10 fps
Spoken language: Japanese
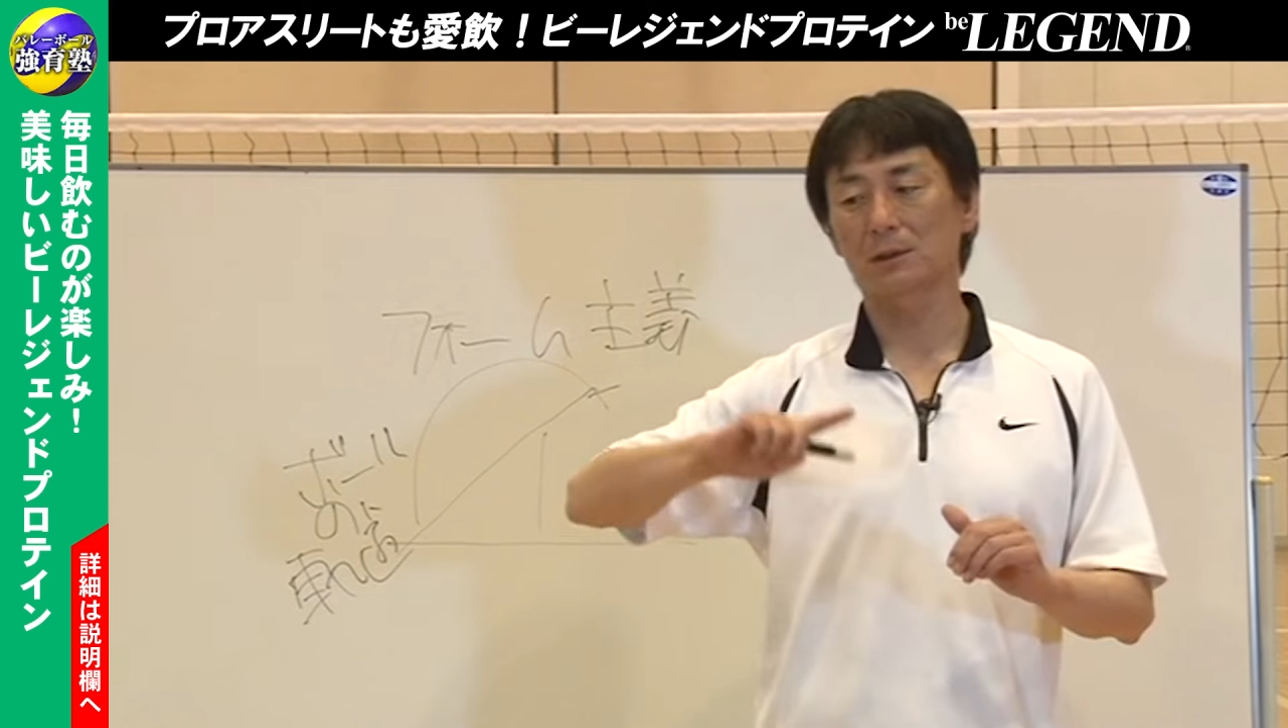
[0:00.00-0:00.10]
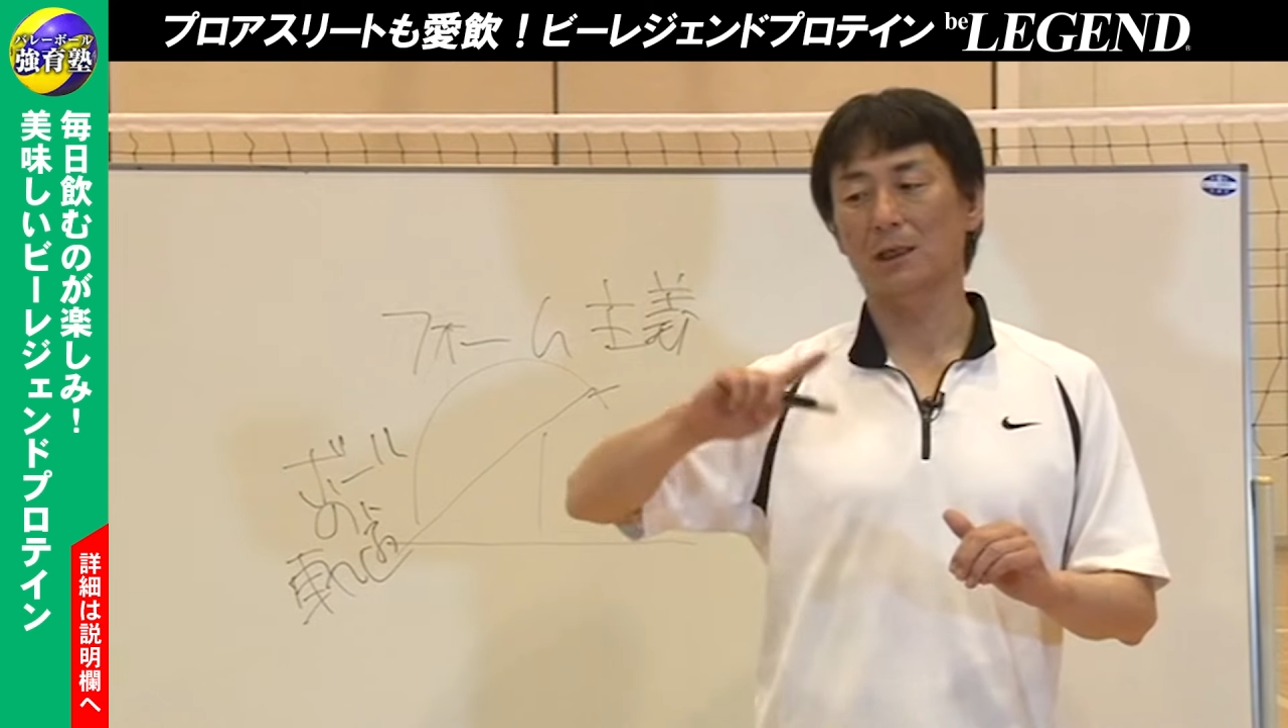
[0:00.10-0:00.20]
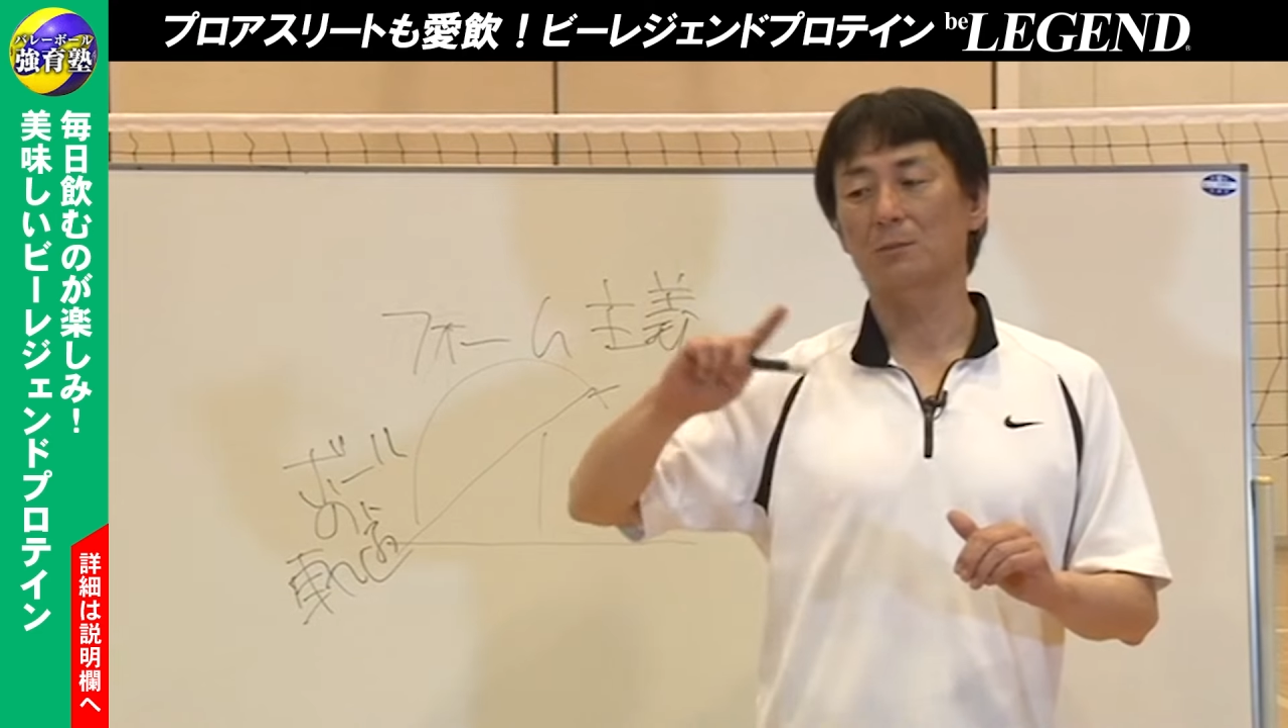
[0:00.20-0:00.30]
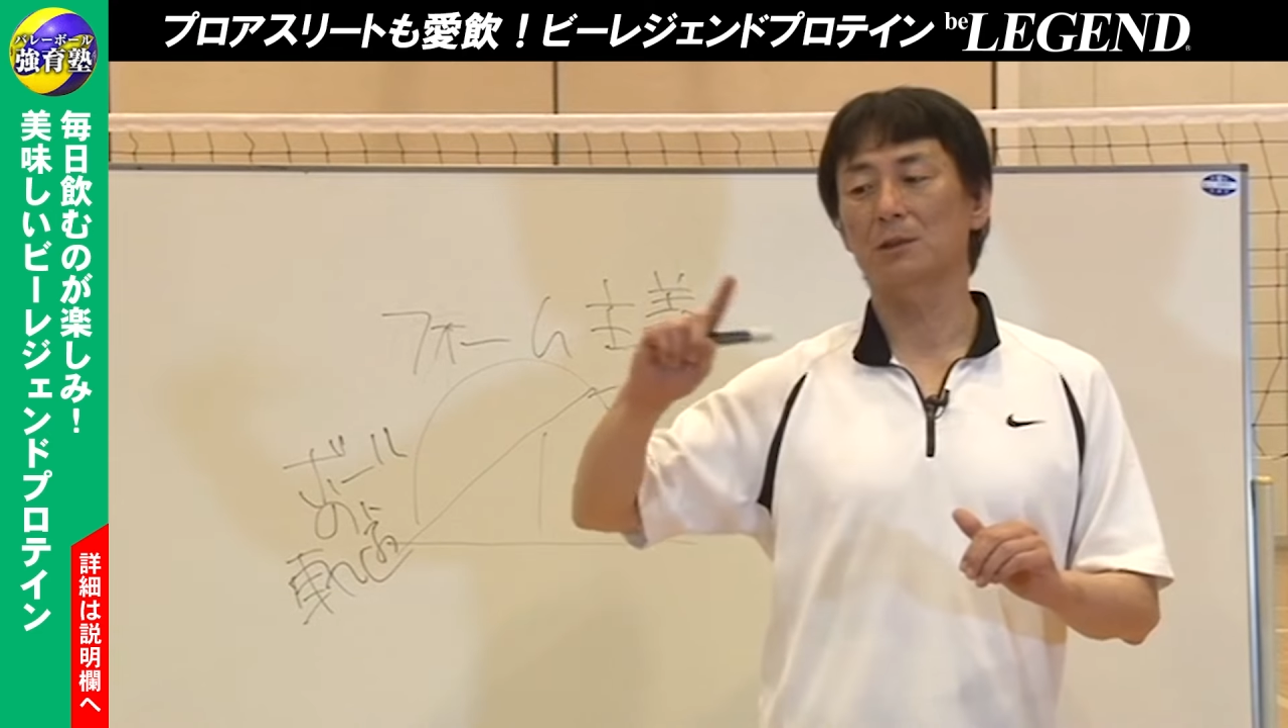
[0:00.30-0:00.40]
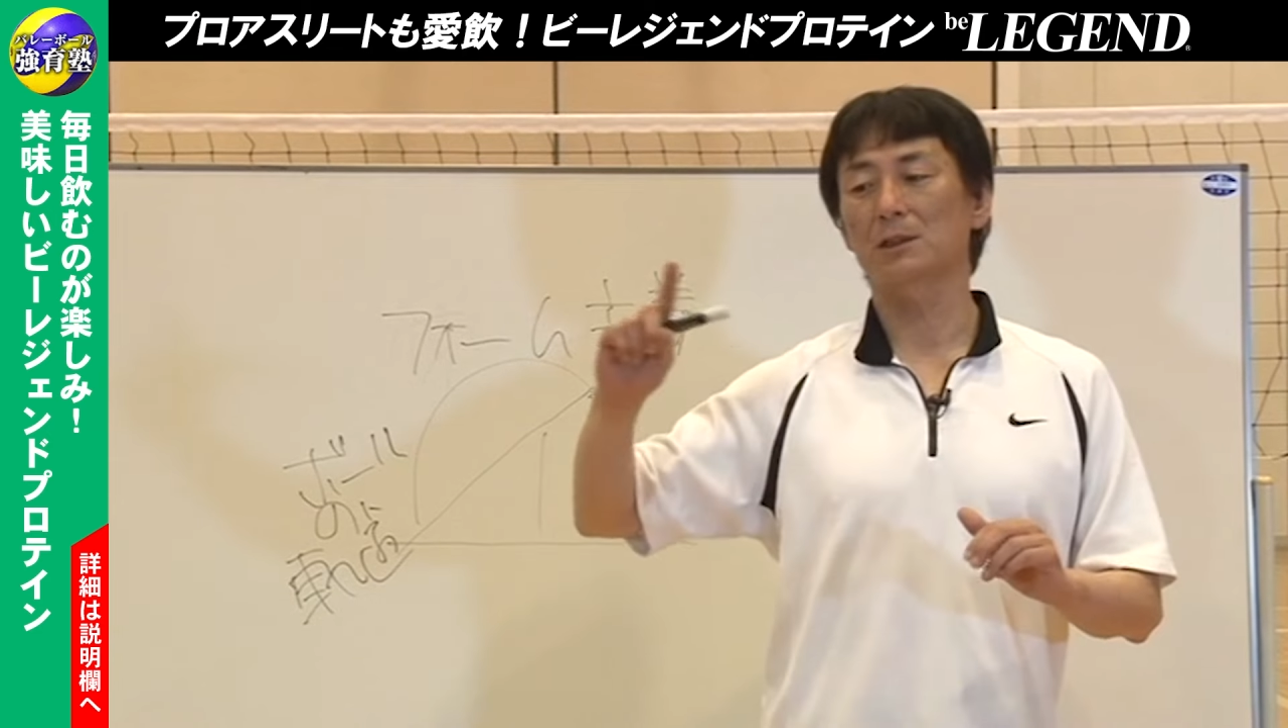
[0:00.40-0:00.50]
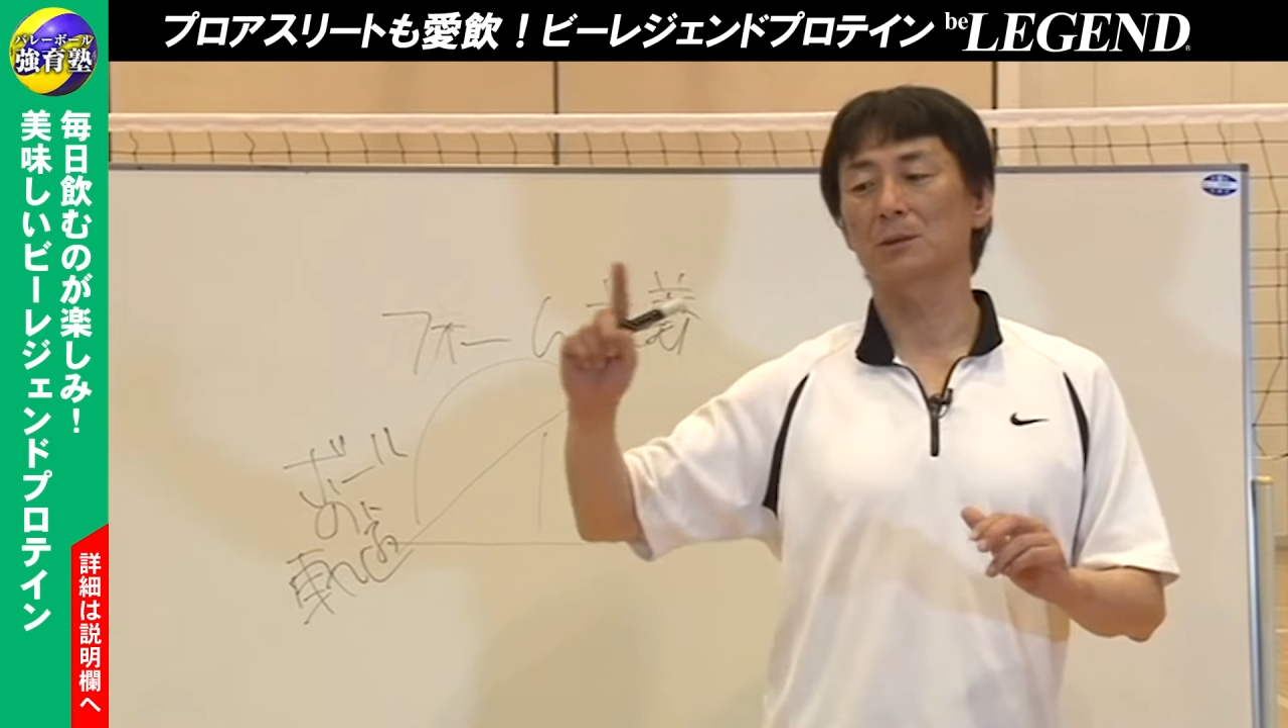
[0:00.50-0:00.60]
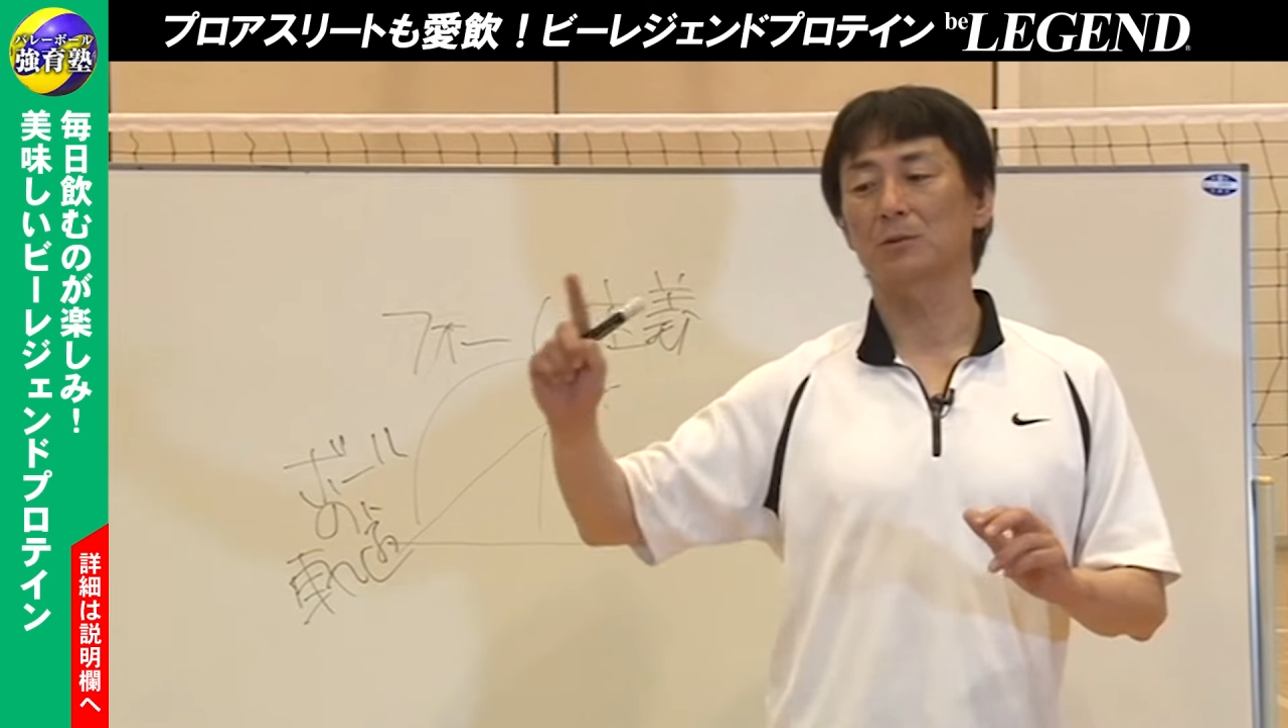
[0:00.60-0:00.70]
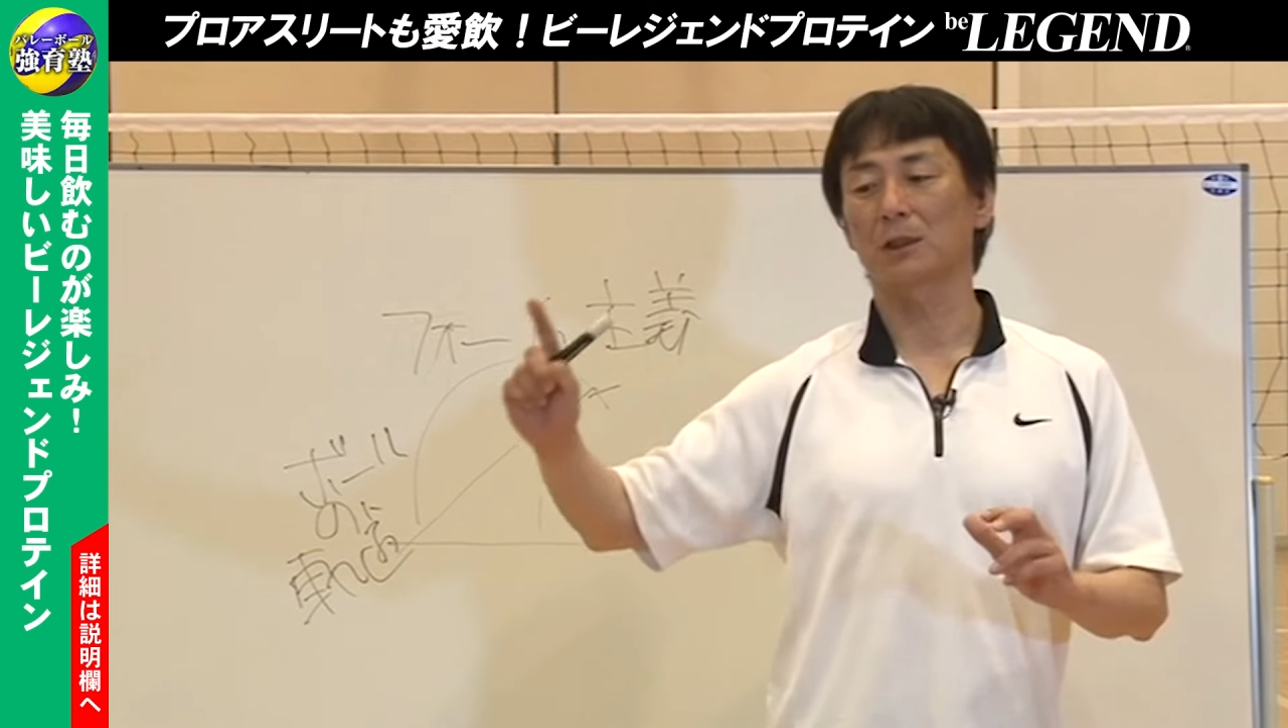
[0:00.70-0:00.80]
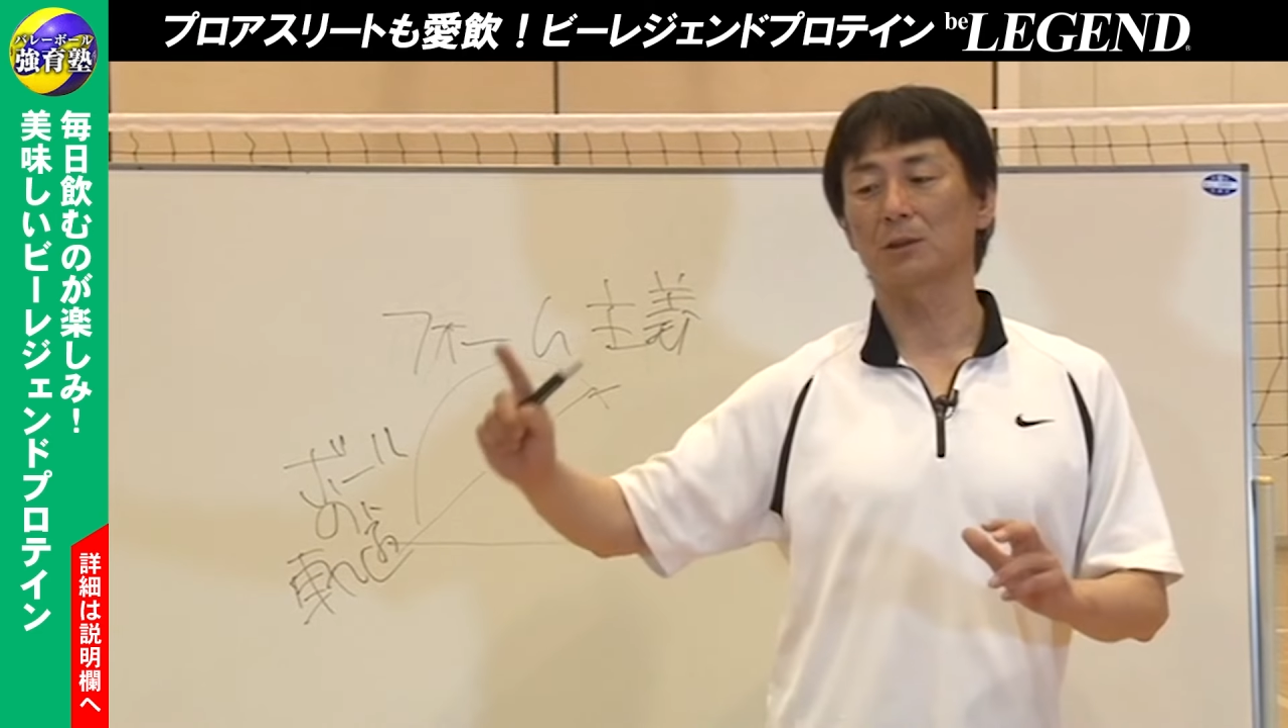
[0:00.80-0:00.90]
サーブレシーブの